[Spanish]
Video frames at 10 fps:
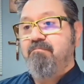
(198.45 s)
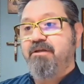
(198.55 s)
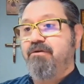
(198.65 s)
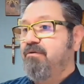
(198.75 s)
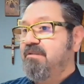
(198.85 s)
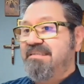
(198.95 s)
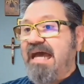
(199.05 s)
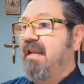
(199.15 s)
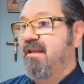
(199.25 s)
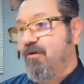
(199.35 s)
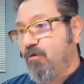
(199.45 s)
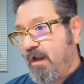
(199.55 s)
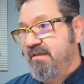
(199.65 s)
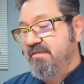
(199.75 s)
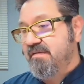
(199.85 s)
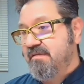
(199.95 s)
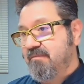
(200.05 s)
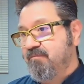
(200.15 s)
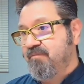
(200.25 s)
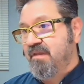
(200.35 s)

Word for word: pero tal cual es.